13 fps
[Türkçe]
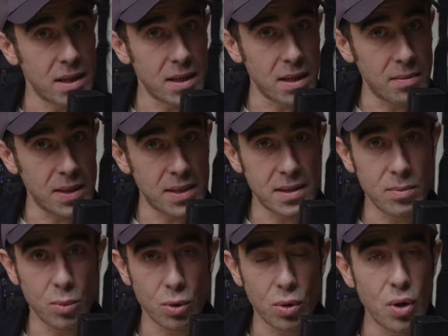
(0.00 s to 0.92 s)

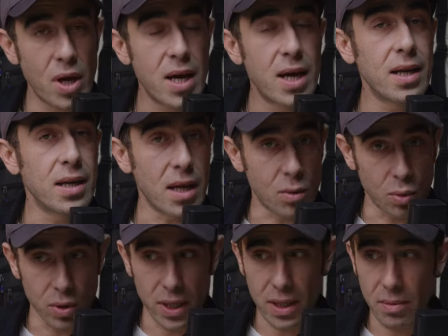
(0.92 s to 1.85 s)
alabilirsin bunu, ne
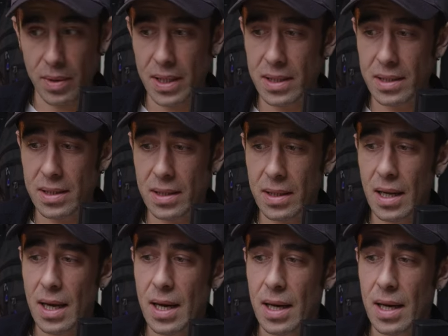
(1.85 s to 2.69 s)
kullanabilirsin,